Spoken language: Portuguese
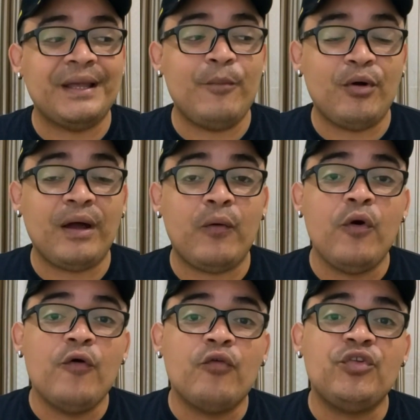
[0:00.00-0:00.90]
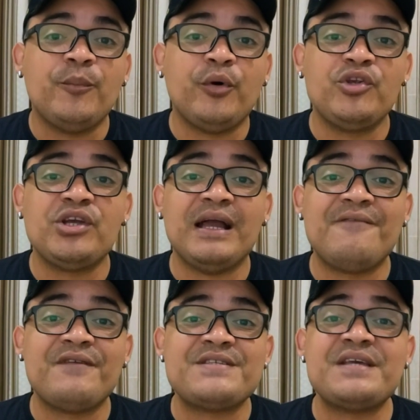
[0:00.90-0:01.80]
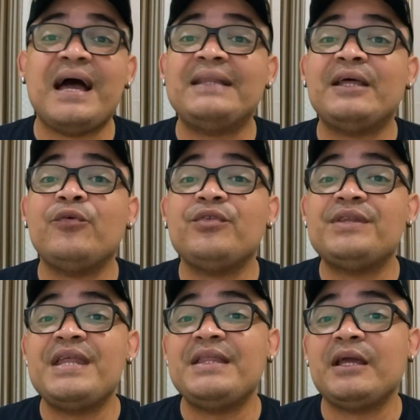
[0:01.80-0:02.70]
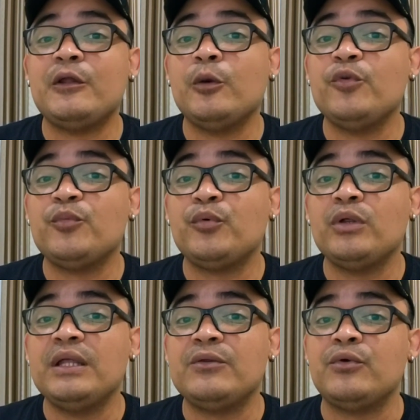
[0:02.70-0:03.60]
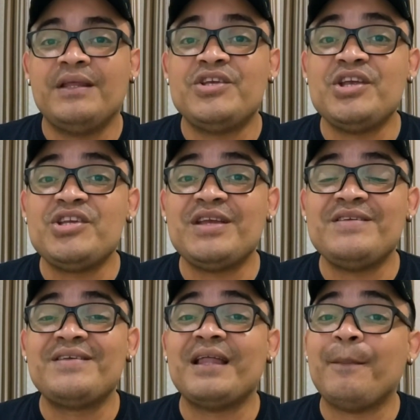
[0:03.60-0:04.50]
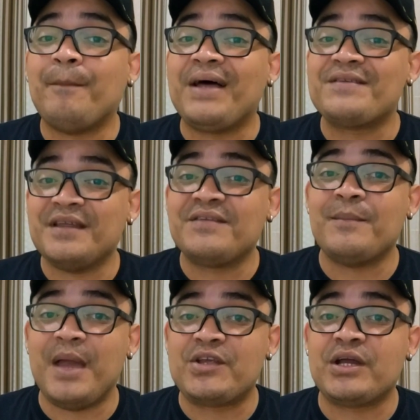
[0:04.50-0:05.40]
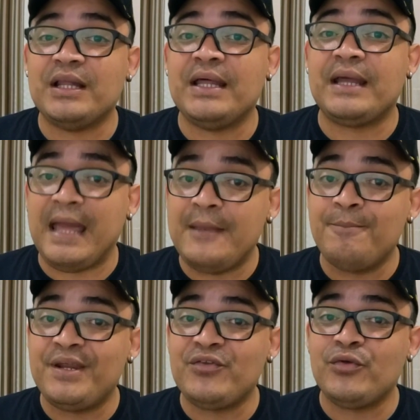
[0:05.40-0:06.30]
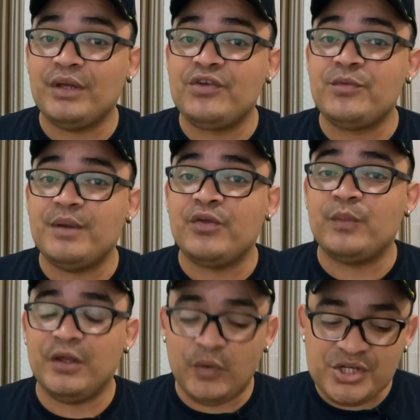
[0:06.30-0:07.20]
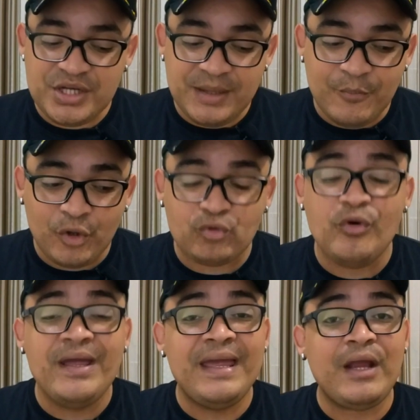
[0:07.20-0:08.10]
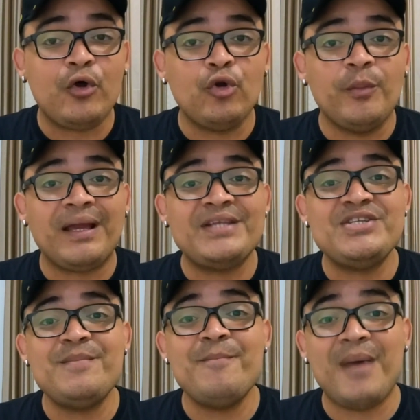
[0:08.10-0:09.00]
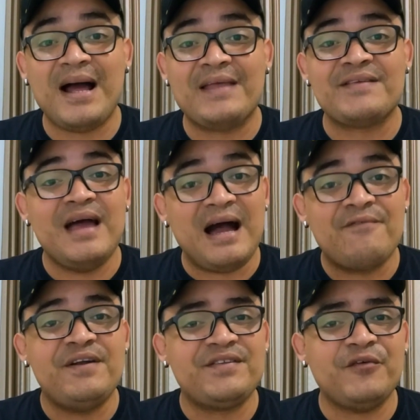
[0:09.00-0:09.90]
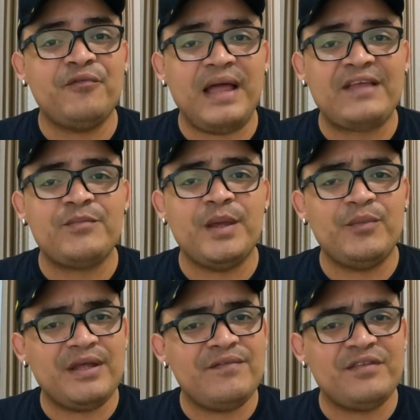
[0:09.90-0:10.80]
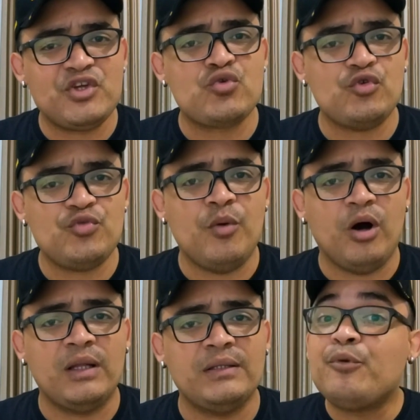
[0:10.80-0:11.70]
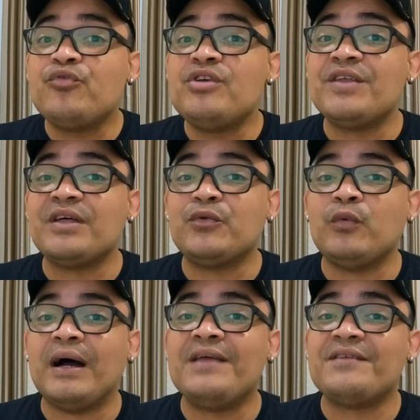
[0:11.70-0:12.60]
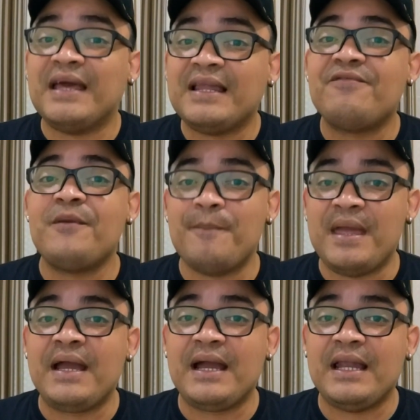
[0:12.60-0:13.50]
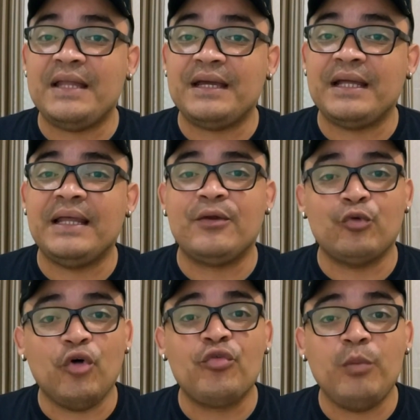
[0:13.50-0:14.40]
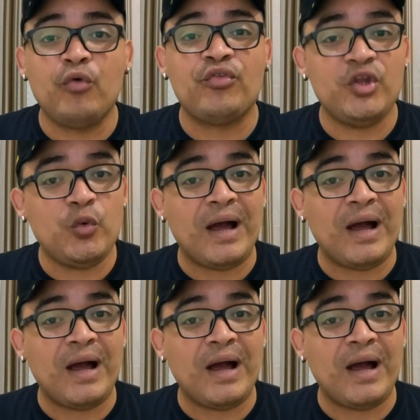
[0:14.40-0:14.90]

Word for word: na moral, você pode chegar a fazer até os 30 km por litro. Tem gente que diz que ela passa dessa média, galera. É impressionante mesmo, hein? Eu achei a moto econômica demais. A versão flex mesmo deve ser show de bola. E para os dias atuais, ela vem bem a calhar, né, galera? O nosso bolsinho